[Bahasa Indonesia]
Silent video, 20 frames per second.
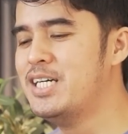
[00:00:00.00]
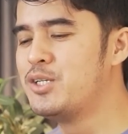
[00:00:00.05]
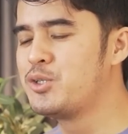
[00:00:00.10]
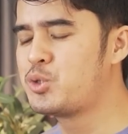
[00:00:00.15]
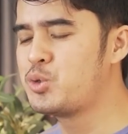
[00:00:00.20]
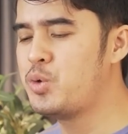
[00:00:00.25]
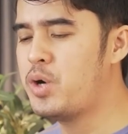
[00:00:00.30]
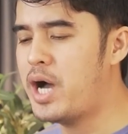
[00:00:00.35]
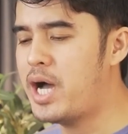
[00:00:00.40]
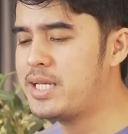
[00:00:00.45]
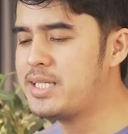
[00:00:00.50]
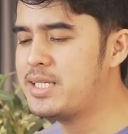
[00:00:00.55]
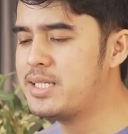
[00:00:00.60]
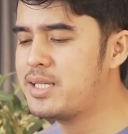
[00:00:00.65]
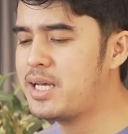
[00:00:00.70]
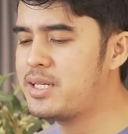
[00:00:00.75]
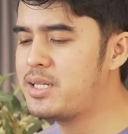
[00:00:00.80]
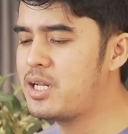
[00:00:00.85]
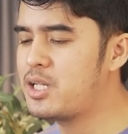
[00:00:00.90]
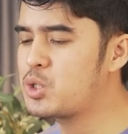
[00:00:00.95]
Tuhan
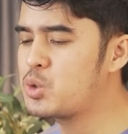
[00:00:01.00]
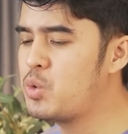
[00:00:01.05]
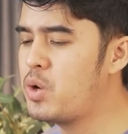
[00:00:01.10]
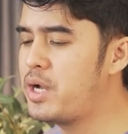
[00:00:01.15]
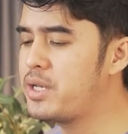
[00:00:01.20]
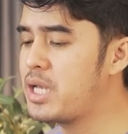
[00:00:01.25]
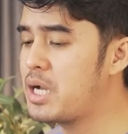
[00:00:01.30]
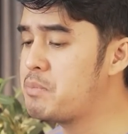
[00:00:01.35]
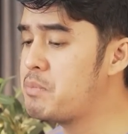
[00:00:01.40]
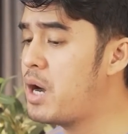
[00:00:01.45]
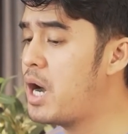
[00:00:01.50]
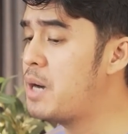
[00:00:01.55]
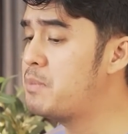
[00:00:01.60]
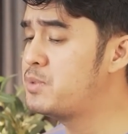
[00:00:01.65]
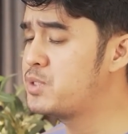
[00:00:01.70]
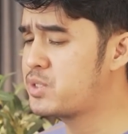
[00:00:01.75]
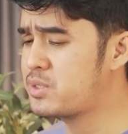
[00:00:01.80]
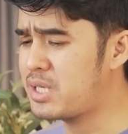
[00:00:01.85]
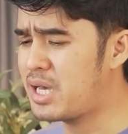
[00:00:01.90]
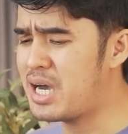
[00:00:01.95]
kita adalah Tuhan yang maha
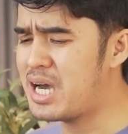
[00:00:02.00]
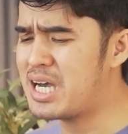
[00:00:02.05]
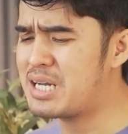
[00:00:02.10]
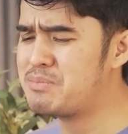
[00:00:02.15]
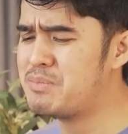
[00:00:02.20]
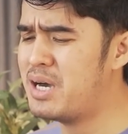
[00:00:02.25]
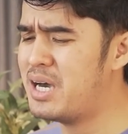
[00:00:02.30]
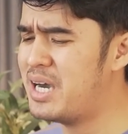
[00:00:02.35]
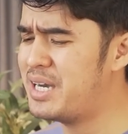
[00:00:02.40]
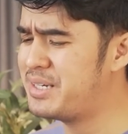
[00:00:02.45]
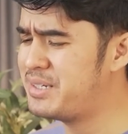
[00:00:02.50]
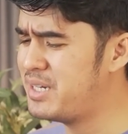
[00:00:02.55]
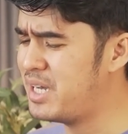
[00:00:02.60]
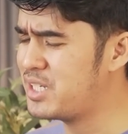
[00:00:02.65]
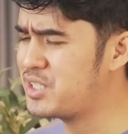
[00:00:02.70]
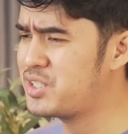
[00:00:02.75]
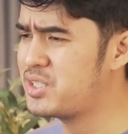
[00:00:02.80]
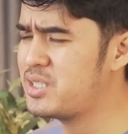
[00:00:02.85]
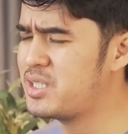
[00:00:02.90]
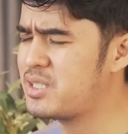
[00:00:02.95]
besar, maha
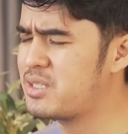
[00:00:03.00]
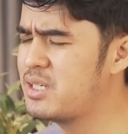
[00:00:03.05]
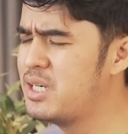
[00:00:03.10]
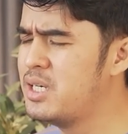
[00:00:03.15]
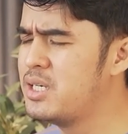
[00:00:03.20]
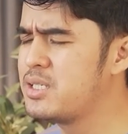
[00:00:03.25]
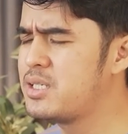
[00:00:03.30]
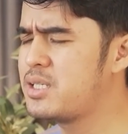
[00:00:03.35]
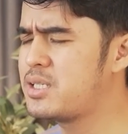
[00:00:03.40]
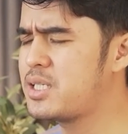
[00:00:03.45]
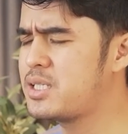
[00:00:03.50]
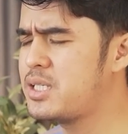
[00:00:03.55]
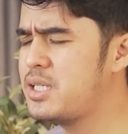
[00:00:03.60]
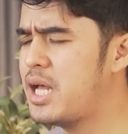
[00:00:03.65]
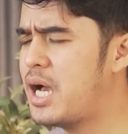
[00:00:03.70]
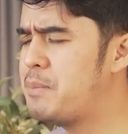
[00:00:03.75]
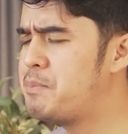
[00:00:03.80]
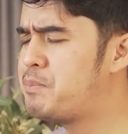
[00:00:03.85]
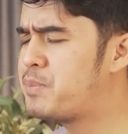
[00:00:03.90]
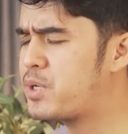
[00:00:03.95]
dahsyat. Kita
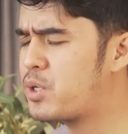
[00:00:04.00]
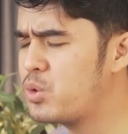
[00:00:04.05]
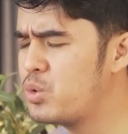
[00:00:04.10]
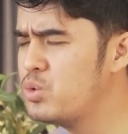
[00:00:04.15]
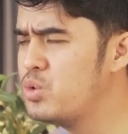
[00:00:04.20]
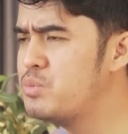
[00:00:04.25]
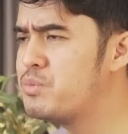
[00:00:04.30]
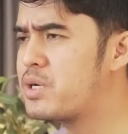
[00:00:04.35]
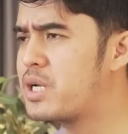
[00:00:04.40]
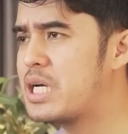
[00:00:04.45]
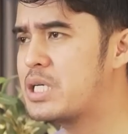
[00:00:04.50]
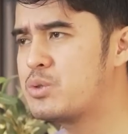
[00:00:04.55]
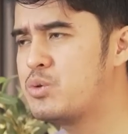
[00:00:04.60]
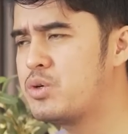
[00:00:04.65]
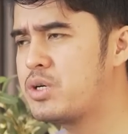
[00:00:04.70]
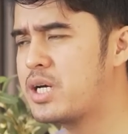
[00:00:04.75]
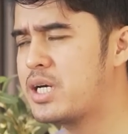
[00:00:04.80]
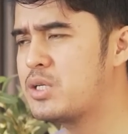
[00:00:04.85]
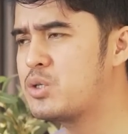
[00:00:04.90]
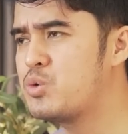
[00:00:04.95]
tidak perlu
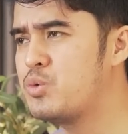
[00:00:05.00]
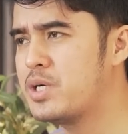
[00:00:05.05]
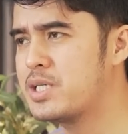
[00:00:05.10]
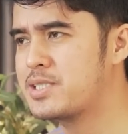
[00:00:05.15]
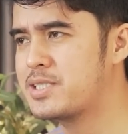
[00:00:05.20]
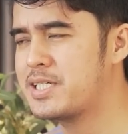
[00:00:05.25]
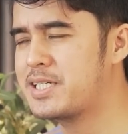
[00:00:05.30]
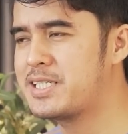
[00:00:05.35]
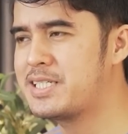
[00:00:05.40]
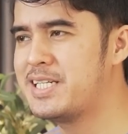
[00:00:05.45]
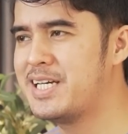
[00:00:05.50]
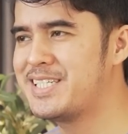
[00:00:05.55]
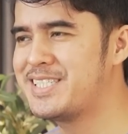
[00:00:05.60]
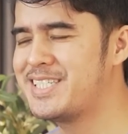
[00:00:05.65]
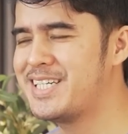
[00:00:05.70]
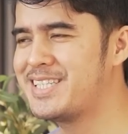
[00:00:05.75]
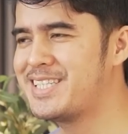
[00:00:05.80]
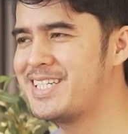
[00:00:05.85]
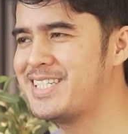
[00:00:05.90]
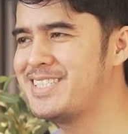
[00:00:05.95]
meragukan kuasa
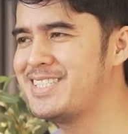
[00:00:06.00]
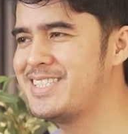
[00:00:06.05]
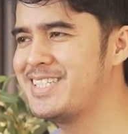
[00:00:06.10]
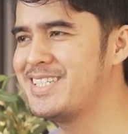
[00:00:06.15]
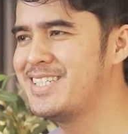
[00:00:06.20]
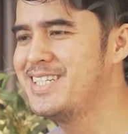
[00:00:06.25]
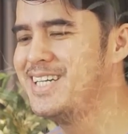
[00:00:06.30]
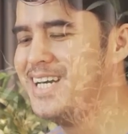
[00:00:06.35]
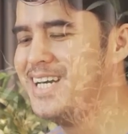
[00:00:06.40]
kedahsyatannya.